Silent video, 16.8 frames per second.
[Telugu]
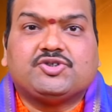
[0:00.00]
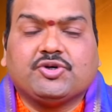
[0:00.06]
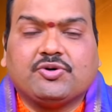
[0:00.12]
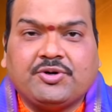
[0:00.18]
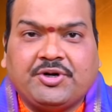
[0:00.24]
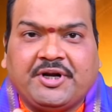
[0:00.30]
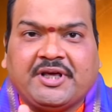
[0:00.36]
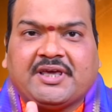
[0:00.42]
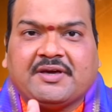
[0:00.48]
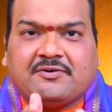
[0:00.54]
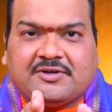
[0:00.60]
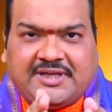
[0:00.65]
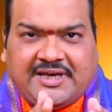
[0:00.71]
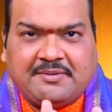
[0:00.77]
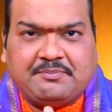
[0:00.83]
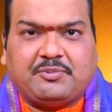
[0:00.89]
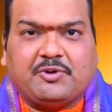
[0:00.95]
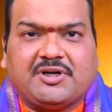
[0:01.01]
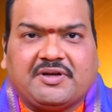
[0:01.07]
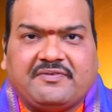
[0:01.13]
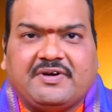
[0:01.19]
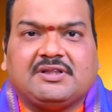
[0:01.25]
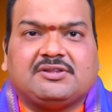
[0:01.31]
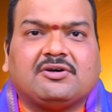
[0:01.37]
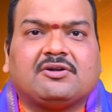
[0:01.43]
సూర్యుడికి ఉదయం పూట
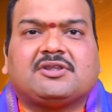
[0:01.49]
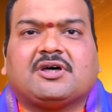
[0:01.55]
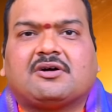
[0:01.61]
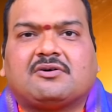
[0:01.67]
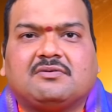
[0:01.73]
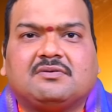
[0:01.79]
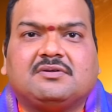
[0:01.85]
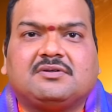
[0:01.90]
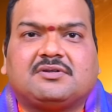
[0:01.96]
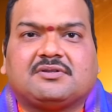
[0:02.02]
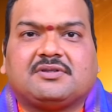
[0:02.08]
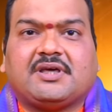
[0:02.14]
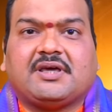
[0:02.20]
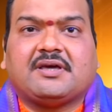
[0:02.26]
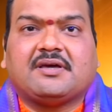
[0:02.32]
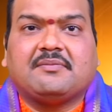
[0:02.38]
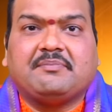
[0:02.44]
వెలుతురు తక్కువ ఉంటుంది